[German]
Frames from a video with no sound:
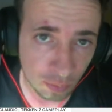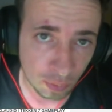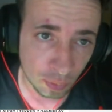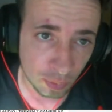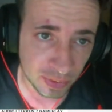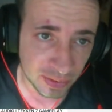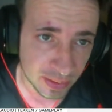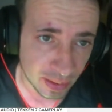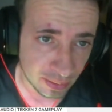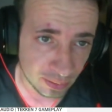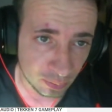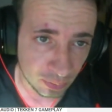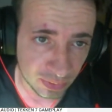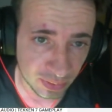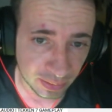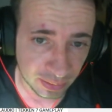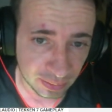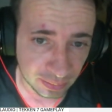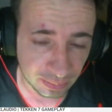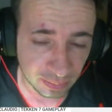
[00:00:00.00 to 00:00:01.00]
und dann
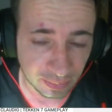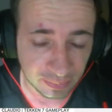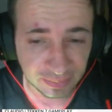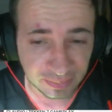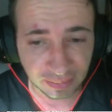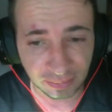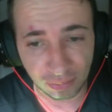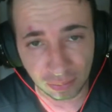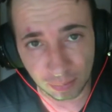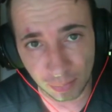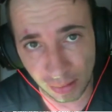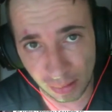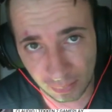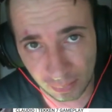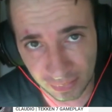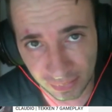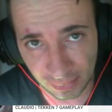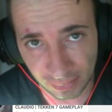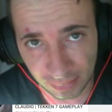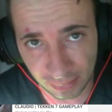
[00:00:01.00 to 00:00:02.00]
unter den ganzen nochmal
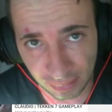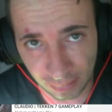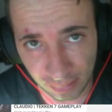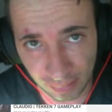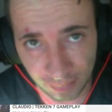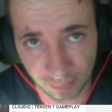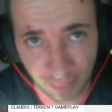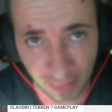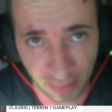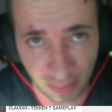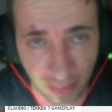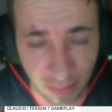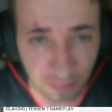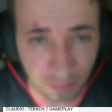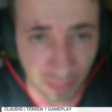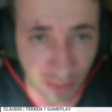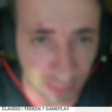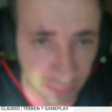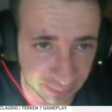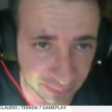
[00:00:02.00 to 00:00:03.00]
aussortiert, wer
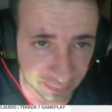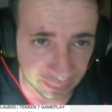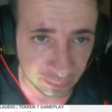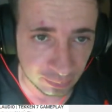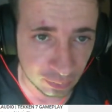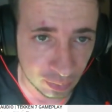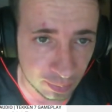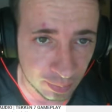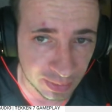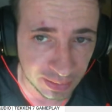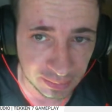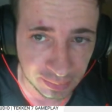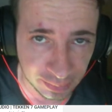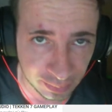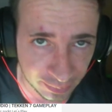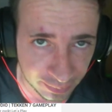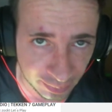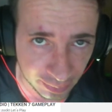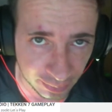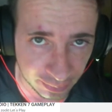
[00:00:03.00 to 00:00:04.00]
am meisten
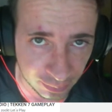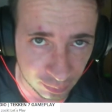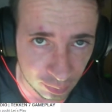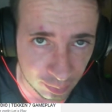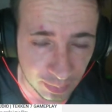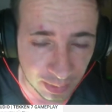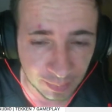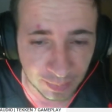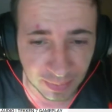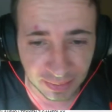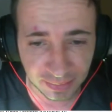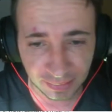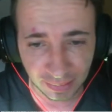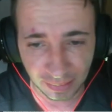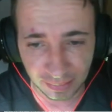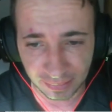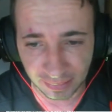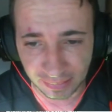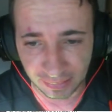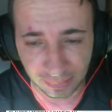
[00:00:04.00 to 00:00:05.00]
kommentiert hat, um eben das
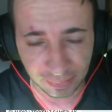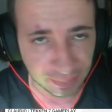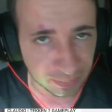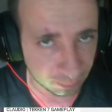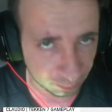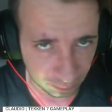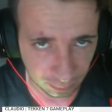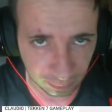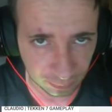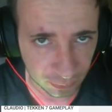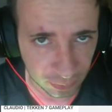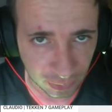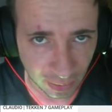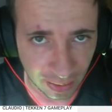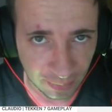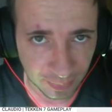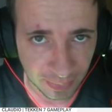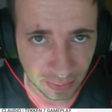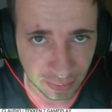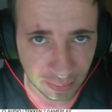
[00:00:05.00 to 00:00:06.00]
Ganze, sonst
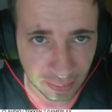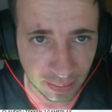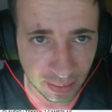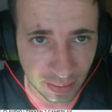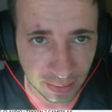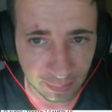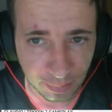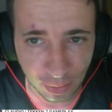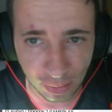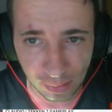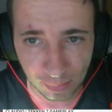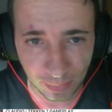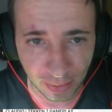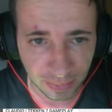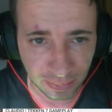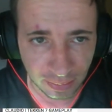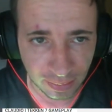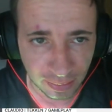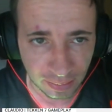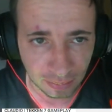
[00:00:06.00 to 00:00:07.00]
schreibt ja jeder einmal und
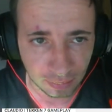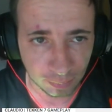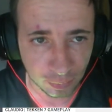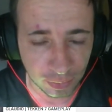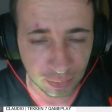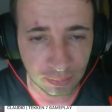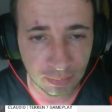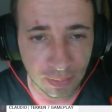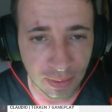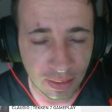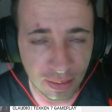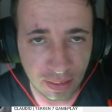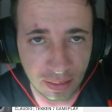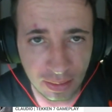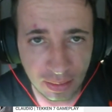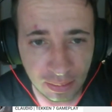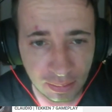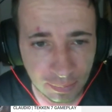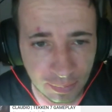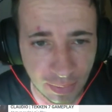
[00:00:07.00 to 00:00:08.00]
hat ja jeder gewonnen.
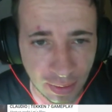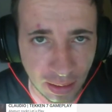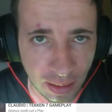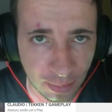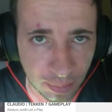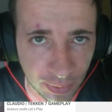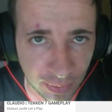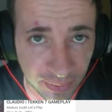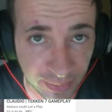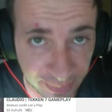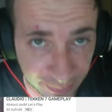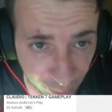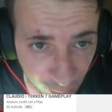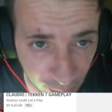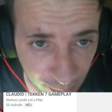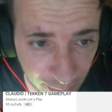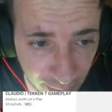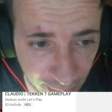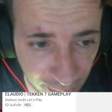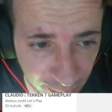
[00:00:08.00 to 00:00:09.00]
Aber das
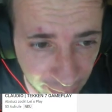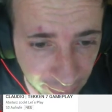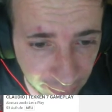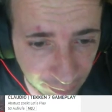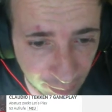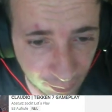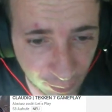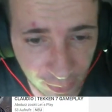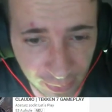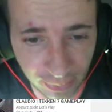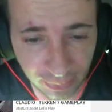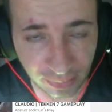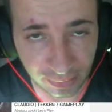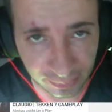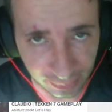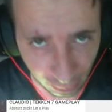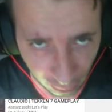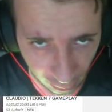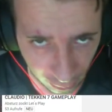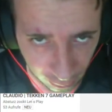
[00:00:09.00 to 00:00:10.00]
wollen wir ja nicht, wir wollen ja,
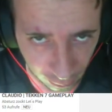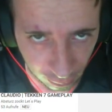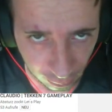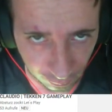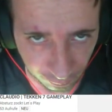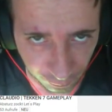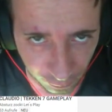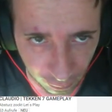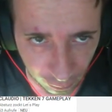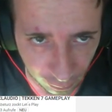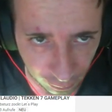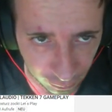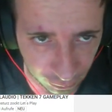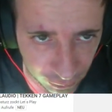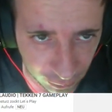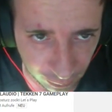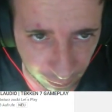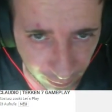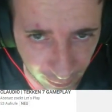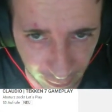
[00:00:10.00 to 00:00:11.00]
dass einer von
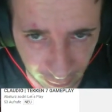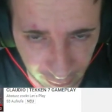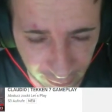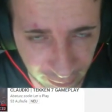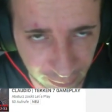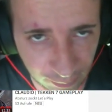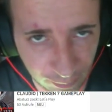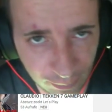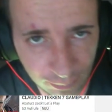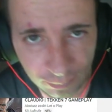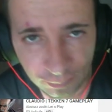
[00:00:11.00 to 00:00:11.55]
euch gewinnt.